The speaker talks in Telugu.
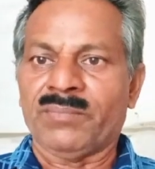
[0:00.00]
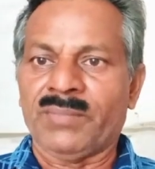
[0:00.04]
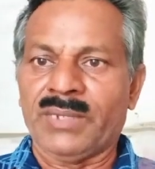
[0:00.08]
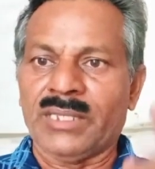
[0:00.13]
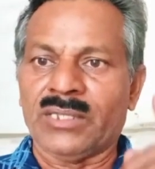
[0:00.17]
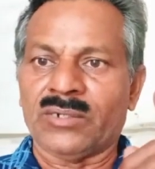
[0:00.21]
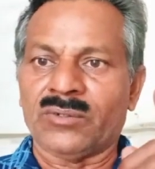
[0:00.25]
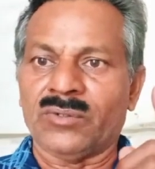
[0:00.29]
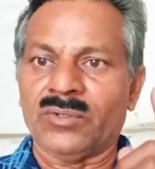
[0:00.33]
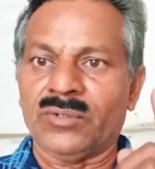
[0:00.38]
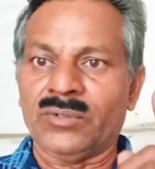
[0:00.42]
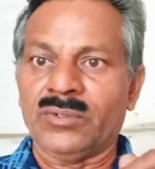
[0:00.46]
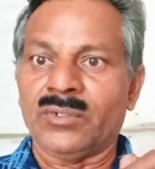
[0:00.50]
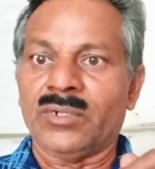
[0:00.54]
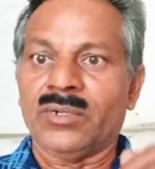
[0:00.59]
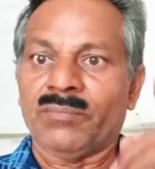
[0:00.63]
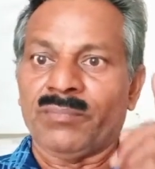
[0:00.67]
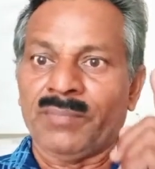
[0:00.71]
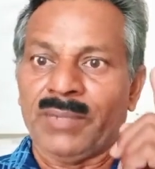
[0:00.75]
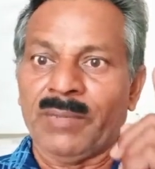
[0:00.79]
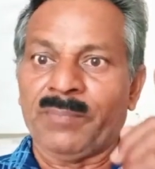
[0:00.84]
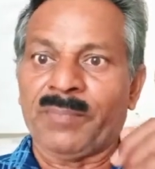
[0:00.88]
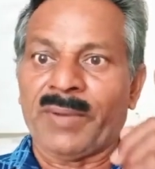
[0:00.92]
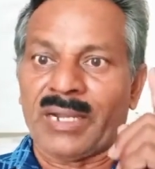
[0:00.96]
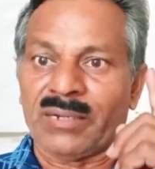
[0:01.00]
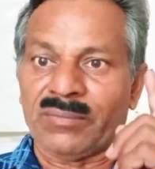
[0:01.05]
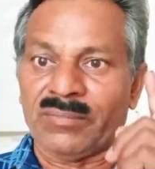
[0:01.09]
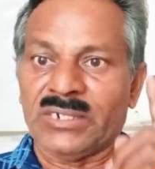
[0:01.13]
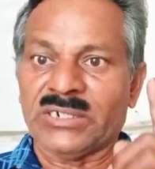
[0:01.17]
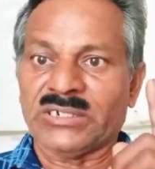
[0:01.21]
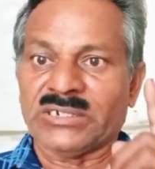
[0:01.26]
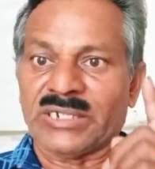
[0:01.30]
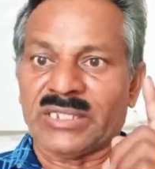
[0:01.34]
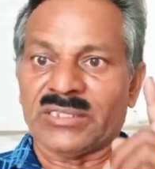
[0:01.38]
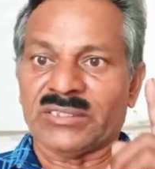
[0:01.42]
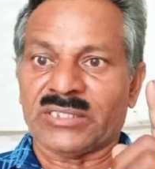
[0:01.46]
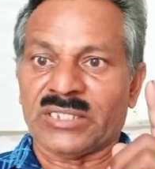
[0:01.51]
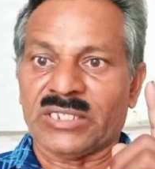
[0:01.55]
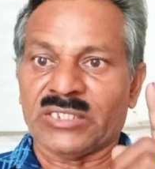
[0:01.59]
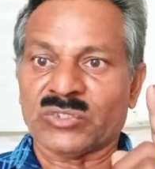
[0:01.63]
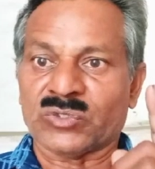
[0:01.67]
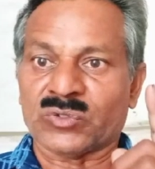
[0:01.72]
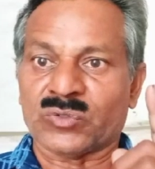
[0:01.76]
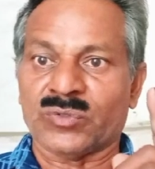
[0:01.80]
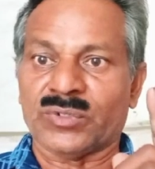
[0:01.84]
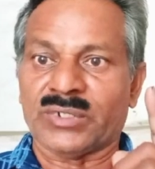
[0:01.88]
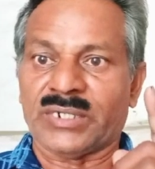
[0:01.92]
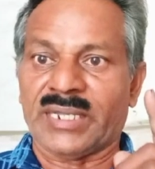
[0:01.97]
మీరు మీ పర్మిషన్
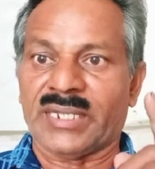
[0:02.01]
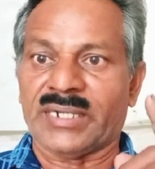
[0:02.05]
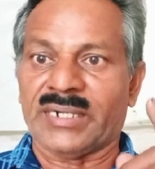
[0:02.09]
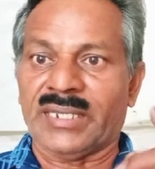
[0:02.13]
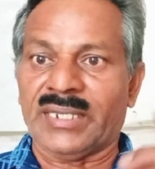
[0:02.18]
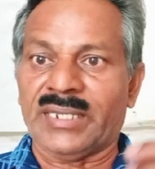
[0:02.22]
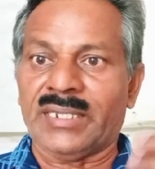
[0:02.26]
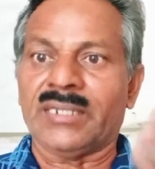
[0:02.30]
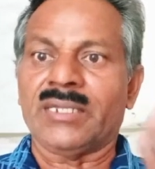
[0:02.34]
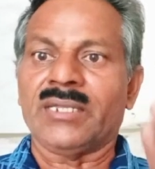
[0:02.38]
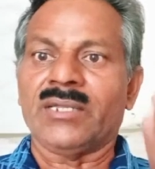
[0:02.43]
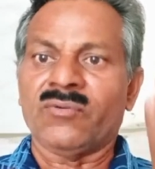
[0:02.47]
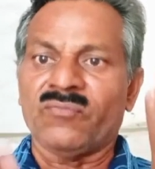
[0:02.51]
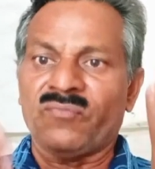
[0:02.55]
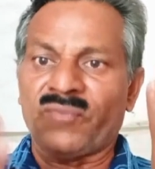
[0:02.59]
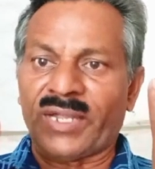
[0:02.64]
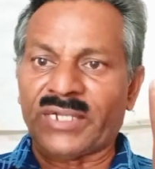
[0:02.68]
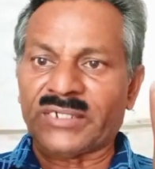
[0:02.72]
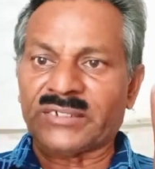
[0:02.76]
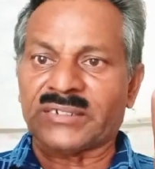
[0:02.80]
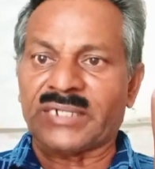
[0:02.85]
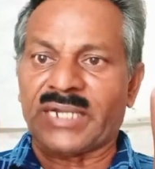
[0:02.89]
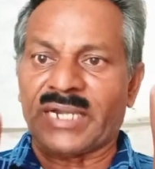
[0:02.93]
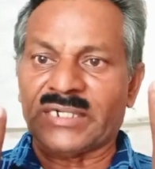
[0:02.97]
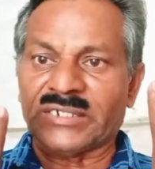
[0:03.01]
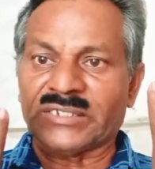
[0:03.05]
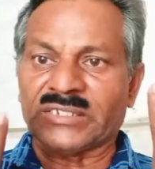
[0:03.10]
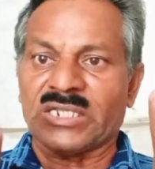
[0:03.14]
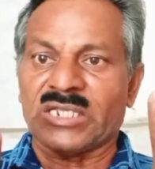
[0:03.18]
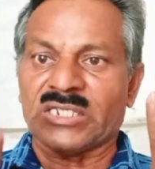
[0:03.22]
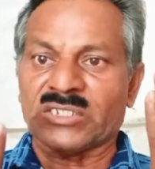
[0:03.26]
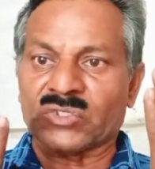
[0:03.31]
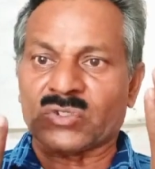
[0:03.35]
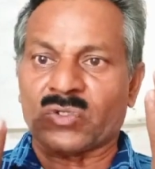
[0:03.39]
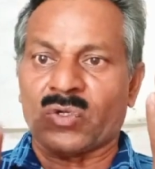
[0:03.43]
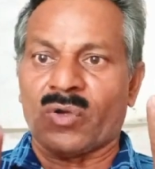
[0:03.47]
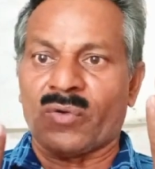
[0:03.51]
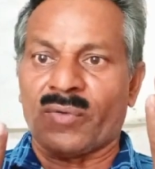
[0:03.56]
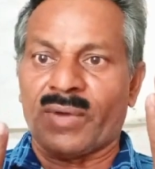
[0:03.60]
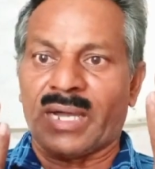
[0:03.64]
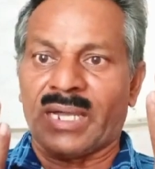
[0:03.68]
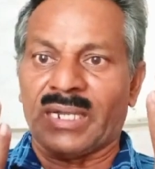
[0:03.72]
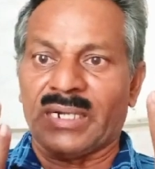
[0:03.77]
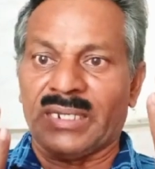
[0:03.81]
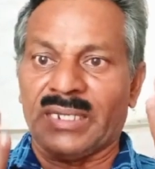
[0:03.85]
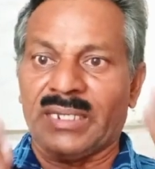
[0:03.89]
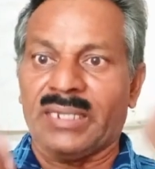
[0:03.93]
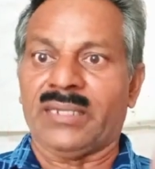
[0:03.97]
తీసుకుంటేనే ఫస్ట్ నైట్
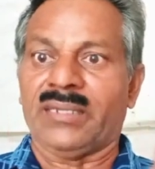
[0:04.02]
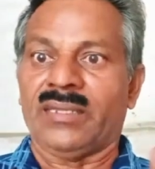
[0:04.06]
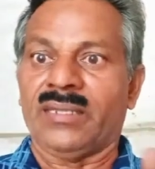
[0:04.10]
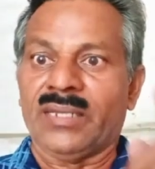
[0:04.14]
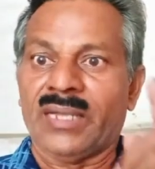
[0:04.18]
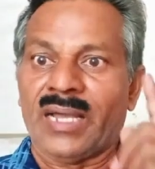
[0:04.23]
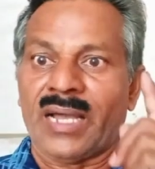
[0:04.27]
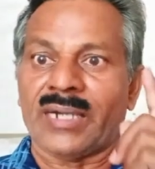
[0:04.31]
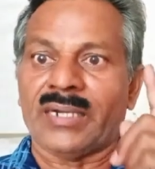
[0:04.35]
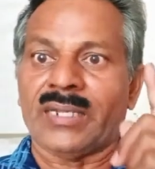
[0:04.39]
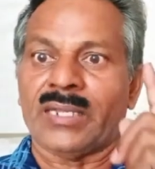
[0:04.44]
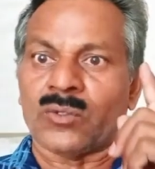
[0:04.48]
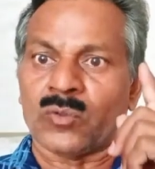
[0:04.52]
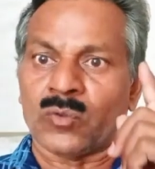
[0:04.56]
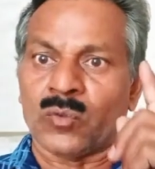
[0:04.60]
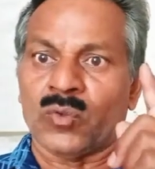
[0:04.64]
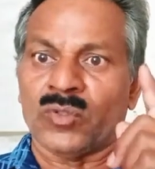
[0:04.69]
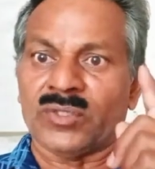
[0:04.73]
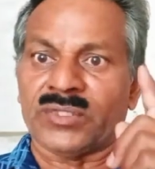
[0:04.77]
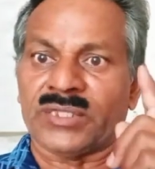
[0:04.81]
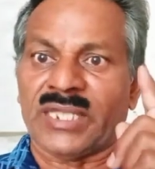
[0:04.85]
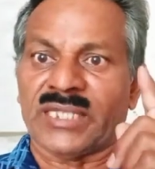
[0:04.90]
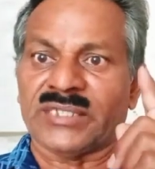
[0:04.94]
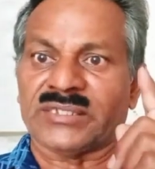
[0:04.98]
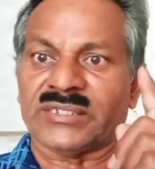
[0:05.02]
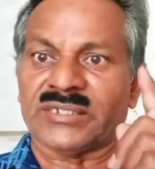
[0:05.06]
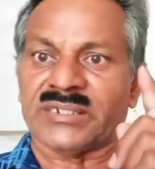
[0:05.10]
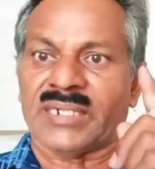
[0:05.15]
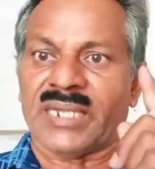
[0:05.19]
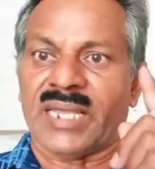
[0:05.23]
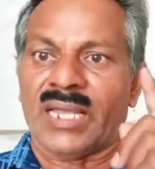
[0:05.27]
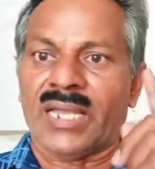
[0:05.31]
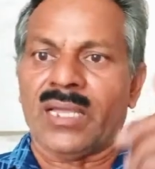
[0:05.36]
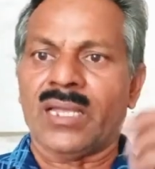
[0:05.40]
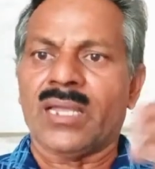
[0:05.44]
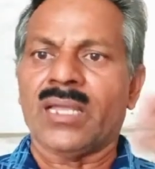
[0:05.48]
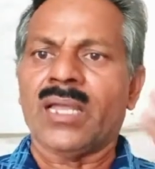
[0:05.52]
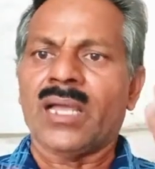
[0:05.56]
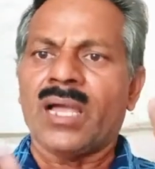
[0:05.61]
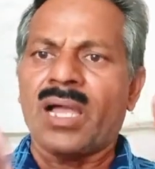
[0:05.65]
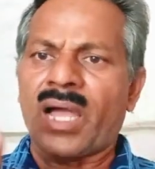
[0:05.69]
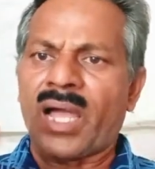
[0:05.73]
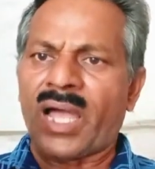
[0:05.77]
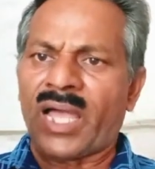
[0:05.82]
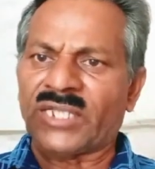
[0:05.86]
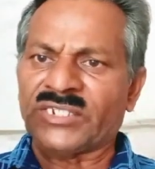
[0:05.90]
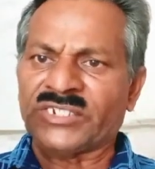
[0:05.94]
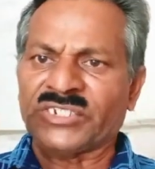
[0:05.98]
చేసుకోవాలి అనే రూల్ తెచ్చినా
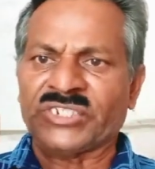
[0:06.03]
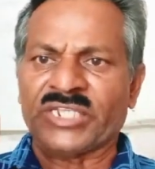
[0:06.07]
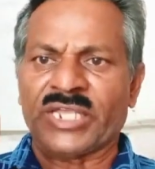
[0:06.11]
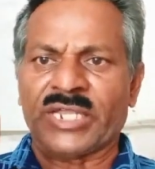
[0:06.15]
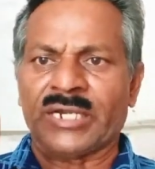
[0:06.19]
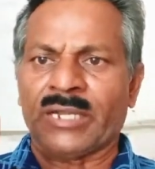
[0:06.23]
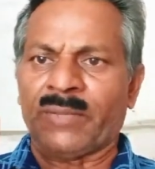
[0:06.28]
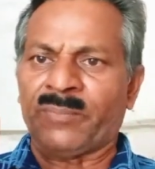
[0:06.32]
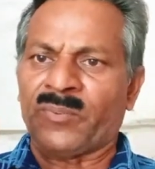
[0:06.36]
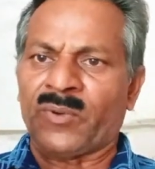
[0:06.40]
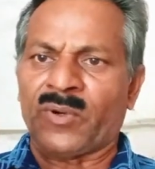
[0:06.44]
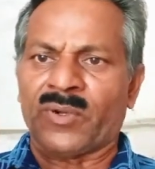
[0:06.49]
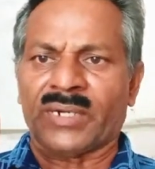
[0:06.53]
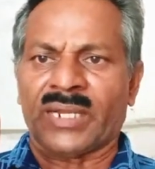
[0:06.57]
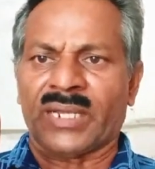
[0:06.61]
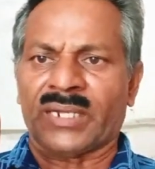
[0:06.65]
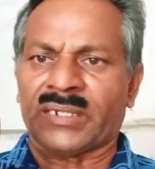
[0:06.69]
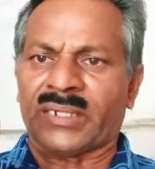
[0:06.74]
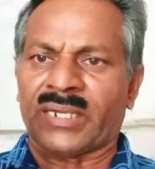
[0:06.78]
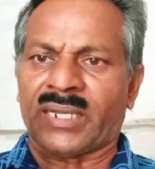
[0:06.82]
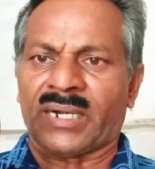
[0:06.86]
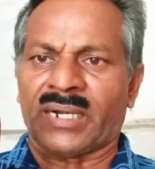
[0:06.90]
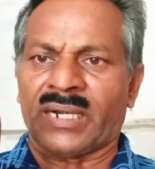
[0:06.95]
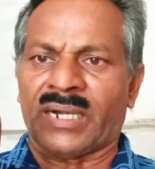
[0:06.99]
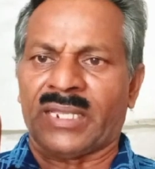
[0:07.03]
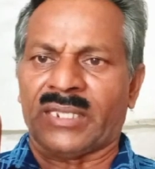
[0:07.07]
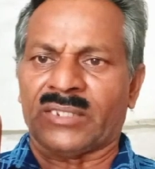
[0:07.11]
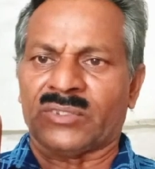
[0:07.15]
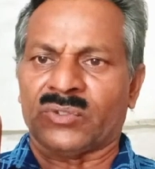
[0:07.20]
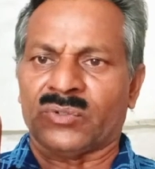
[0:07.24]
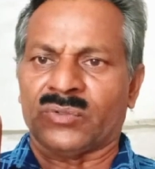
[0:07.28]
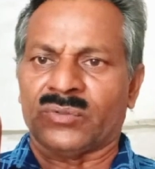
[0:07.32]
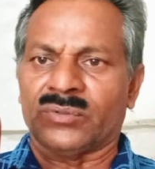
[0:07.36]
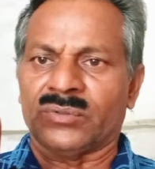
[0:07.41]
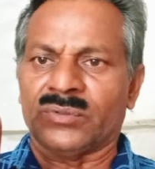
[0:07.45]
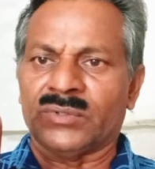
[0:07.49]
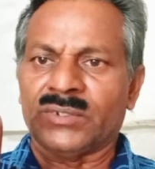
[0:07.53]
ఆశ్చర్యపోనక్కర్లేదు